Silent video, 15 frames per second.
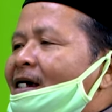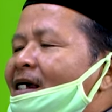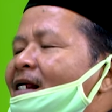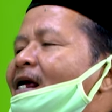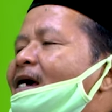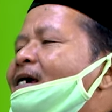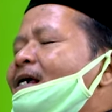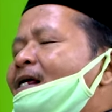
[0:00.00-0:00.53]

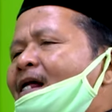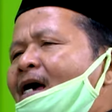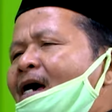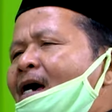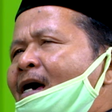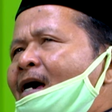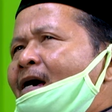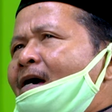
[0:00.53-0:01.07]

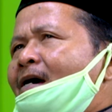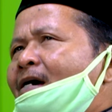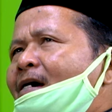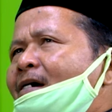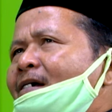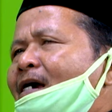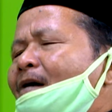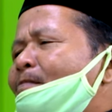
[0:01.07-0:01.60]
Kira-kira
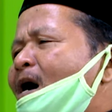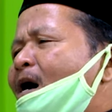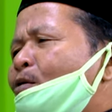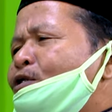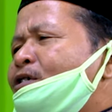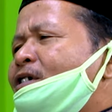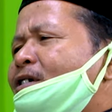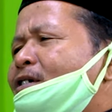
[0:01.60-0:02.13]
yang
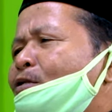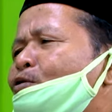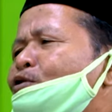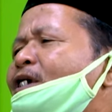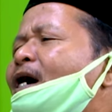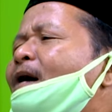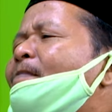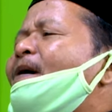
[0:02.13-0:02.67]
bagus itu
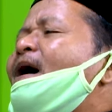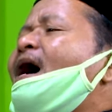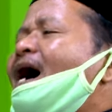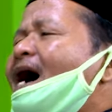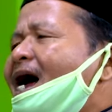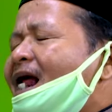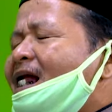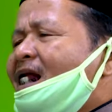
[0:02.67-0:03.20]
usaha
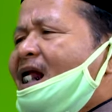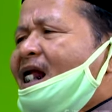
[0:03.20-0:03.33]
apaan?